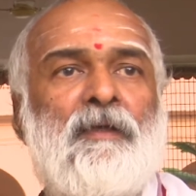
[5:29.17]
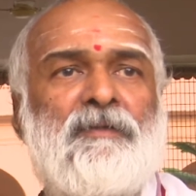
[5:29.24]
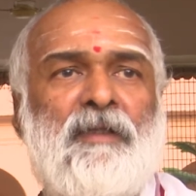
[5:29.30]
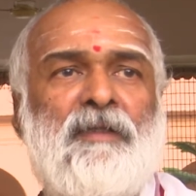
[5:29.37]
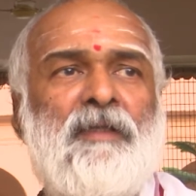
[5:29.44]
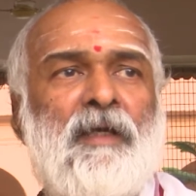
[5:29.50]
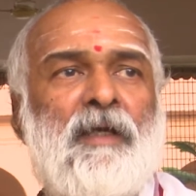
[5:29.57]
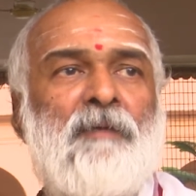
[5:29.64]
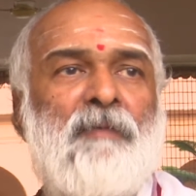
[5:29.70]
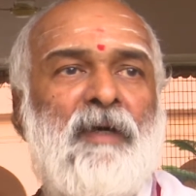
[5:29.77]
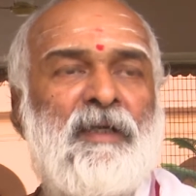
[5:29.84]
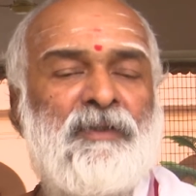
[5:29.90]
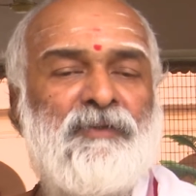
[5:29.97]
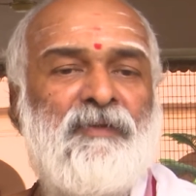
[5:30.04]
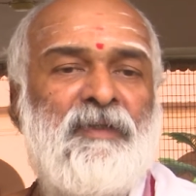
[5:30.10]
संध्या का
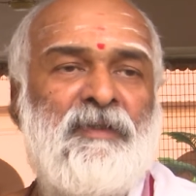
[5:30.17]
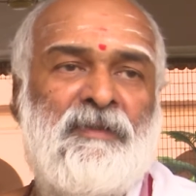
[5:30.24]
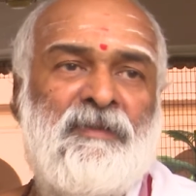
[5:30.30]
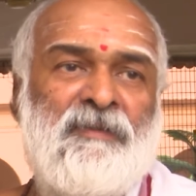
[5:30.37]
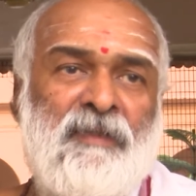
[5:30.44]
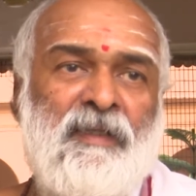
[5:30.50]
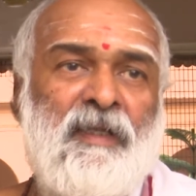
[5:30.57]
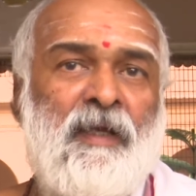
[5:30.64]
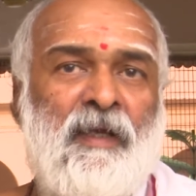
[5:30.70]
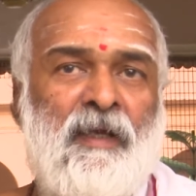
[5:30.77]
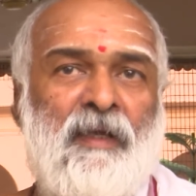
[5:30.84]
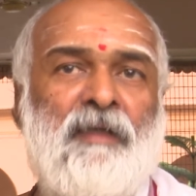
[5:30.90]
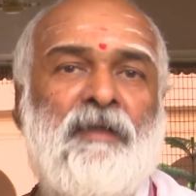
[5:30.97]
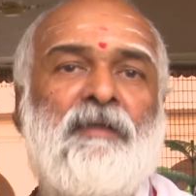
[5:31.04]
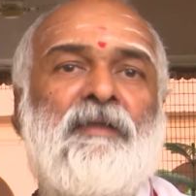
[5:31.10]
महत्व इसलिए
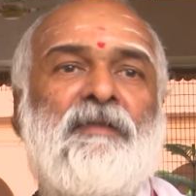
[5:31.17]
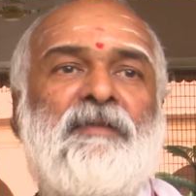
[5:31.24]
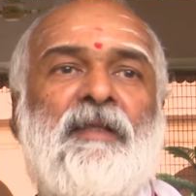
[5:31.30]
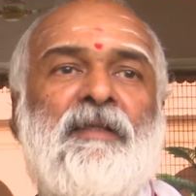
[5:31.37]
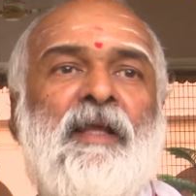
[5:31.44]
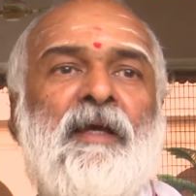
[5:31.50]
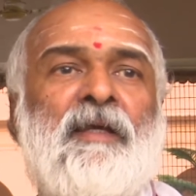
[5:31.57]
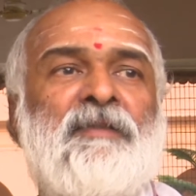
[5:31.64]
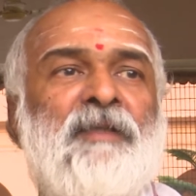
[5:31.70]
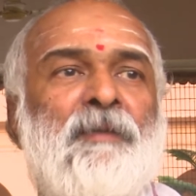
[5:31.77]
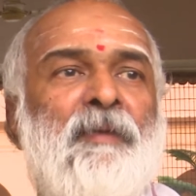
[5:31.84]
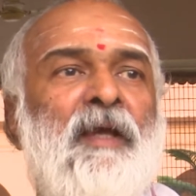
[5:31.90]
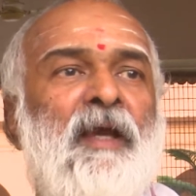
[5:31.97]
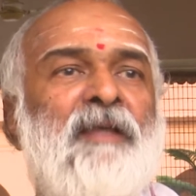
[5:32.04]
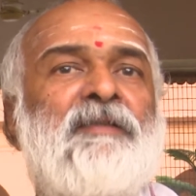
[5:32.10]
है संध्या के
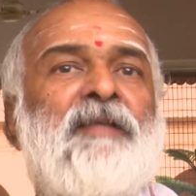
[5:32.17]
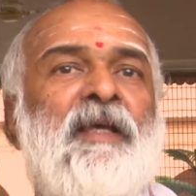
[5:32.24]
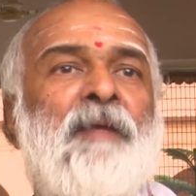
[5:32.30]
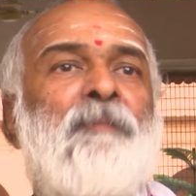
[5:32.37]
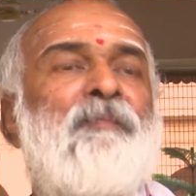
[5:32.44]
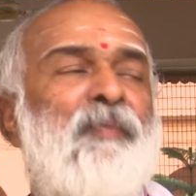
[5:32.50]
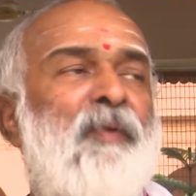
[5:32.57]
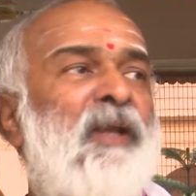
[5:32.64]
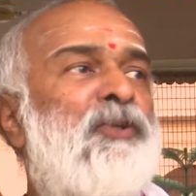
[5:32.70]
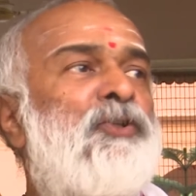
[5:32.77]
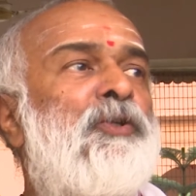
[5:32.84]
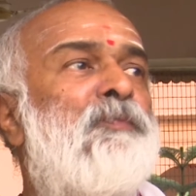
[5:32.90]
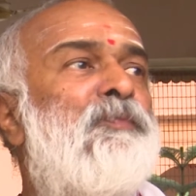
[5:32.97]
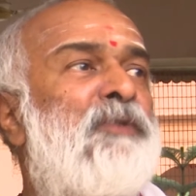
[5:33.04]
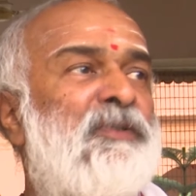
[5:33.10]
समय ऐसा ही
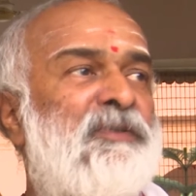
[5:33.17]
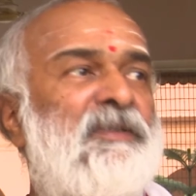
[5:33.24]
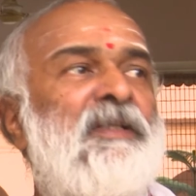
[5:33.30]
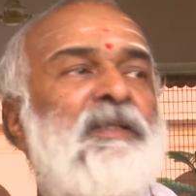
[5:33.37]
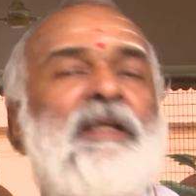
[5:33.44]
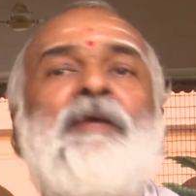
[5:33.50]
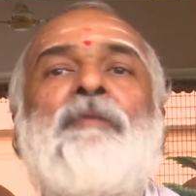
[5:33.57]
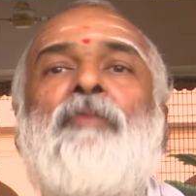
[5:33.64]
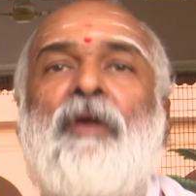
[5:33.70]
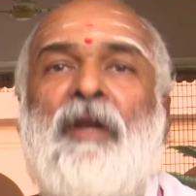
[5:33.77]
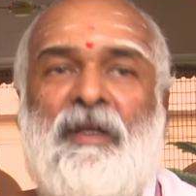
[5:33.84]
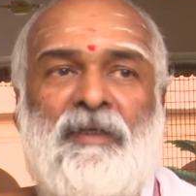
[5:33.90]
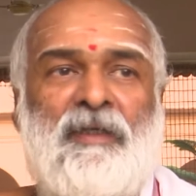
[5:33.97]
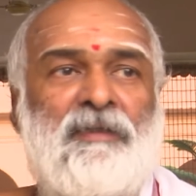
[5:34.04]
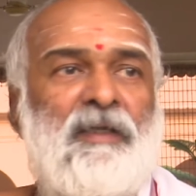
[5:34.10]
प्रक्षुब्ध स्थिति
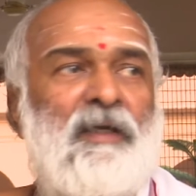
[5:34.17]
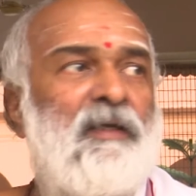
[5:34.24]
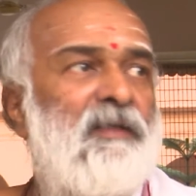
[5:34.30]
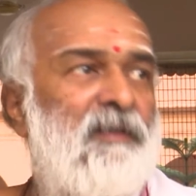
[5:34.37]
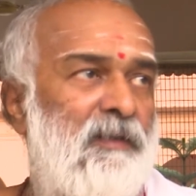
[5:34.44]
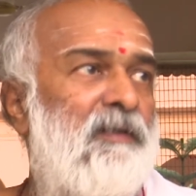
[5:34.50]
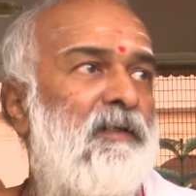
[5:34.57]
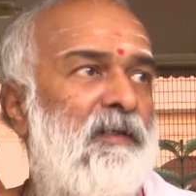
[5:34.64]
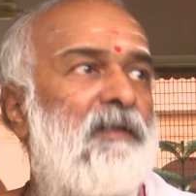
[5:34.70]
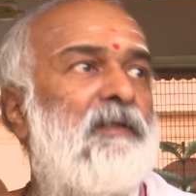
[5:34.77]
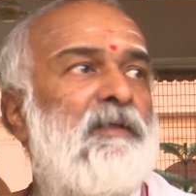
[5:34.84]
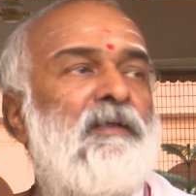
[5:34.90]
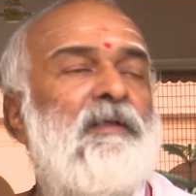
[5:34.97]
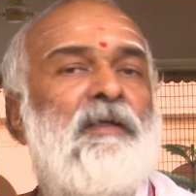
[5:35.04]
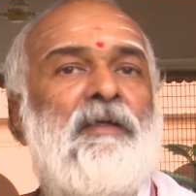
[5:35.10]
बोला जाता है
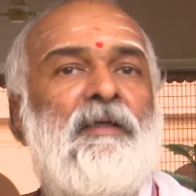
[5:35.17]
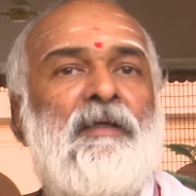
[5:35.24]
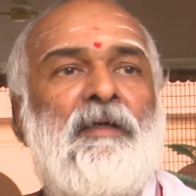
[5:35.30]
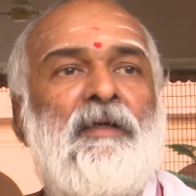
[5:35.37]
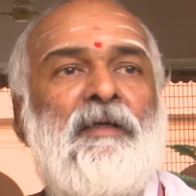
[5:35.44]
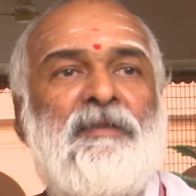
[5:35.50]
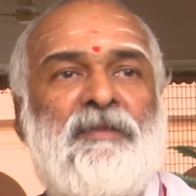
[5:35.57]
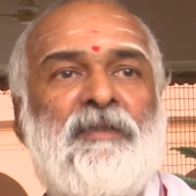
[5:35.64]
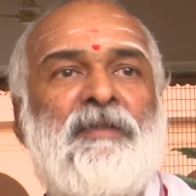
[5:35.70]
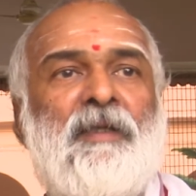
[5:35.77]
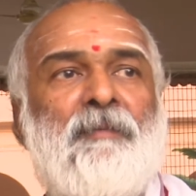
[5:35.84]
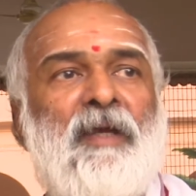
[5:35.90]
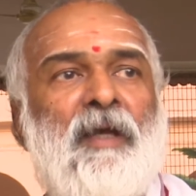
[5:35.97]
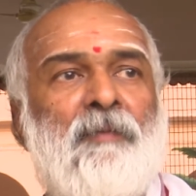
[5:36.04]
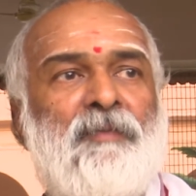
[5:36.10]
इसी
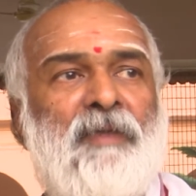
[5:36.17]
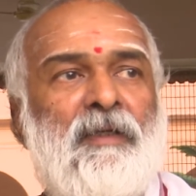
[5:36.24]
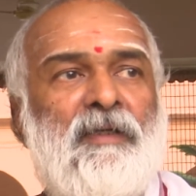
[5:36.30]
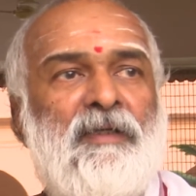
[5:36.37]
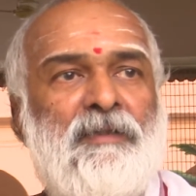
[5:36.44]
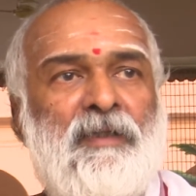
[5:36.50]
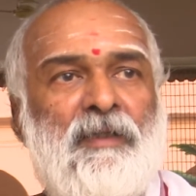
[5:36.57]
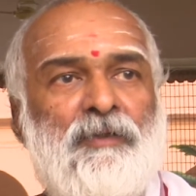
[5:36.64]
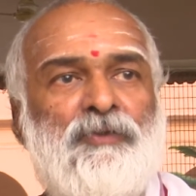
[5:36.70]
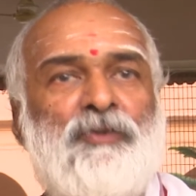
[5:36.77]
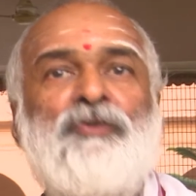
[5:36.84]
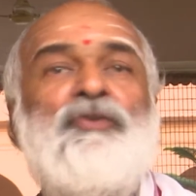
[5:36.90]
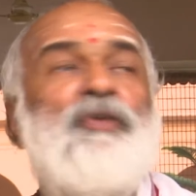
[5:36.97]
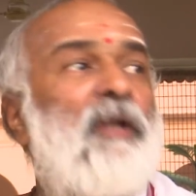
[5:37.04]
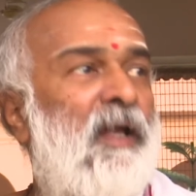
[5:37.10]
समय आप देख लीजिए
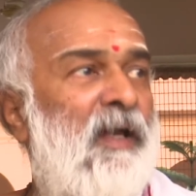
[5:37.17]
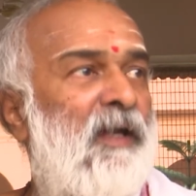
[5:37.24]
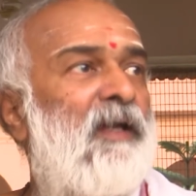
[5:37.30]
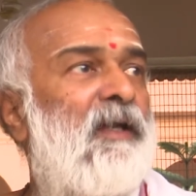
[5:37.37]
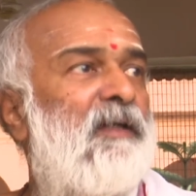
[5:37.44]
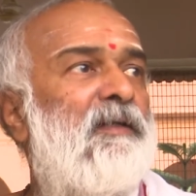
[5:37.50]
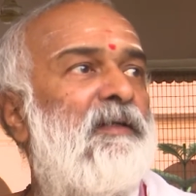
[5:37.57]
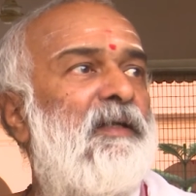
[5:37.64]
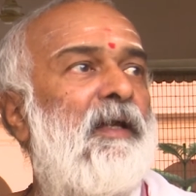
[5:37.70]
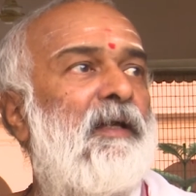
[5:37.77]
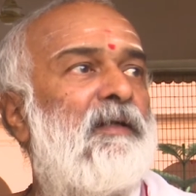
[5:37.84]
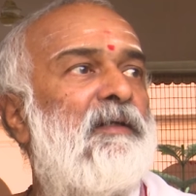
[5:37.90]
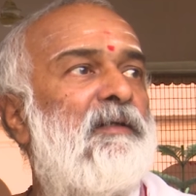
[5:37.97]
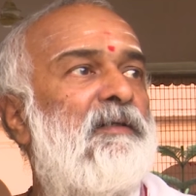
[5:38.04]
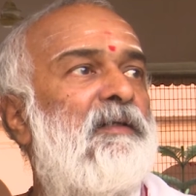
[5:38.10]
धुंधला है एक
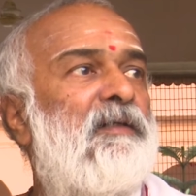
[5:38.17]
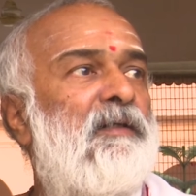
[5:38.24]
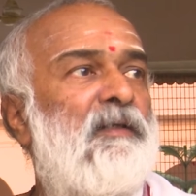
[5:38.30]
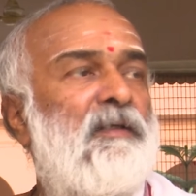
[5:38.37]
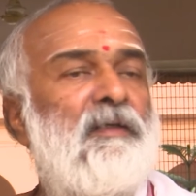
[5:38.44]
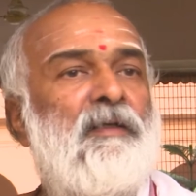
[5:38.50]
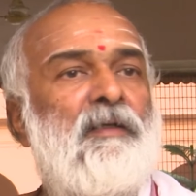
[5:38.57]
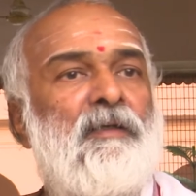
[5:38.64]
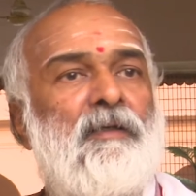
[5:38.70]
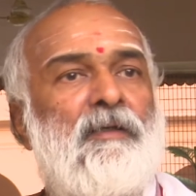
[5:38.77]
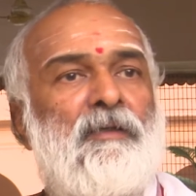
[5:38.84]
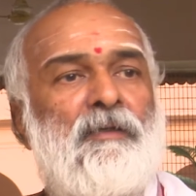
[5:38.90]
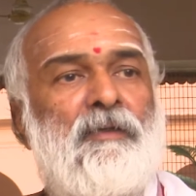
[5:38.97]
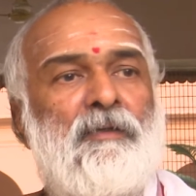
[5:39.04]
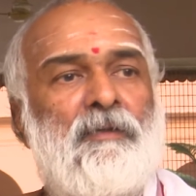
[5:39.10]

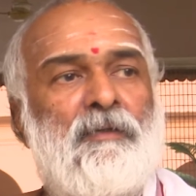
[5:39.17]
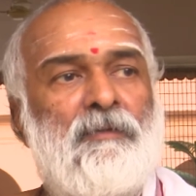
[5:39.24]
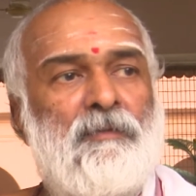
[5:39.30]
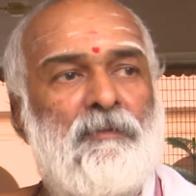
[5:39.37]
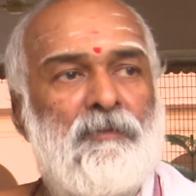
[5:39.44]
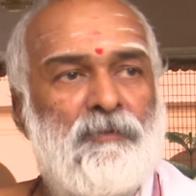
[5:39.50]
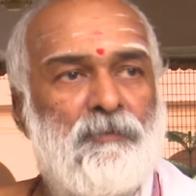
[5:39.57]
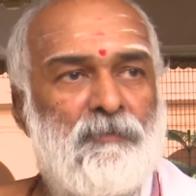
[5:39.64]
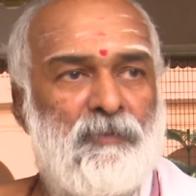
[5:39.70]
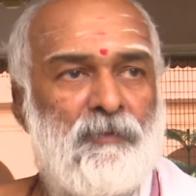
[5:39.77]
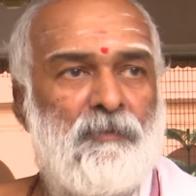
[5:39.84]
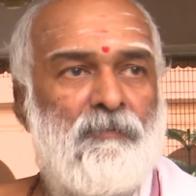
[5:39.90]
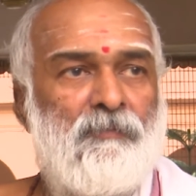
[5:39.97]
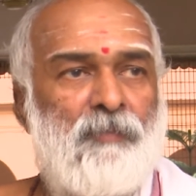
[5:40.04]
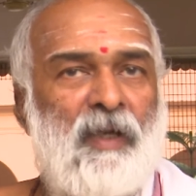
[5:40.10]
और
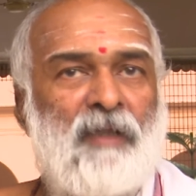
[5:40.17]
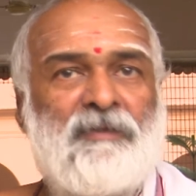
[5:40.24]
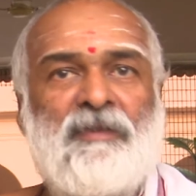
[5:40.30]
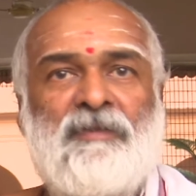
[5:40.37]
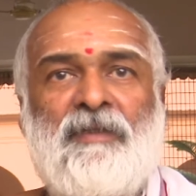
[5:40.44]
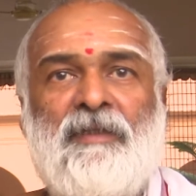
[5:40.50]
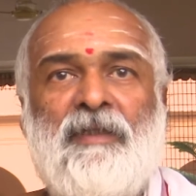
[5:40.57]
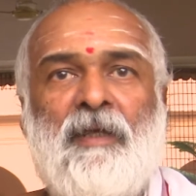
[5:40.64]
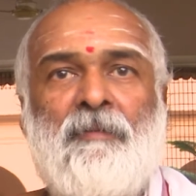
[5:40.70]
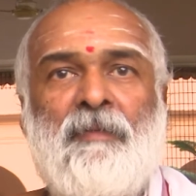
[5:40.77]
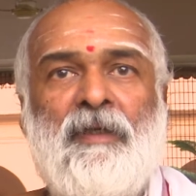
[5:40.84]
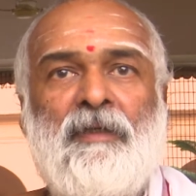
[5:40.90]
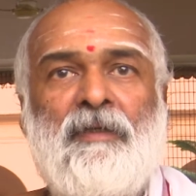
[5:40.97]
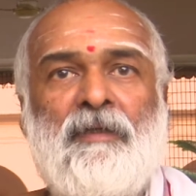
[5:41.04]
प्रातः संध्या में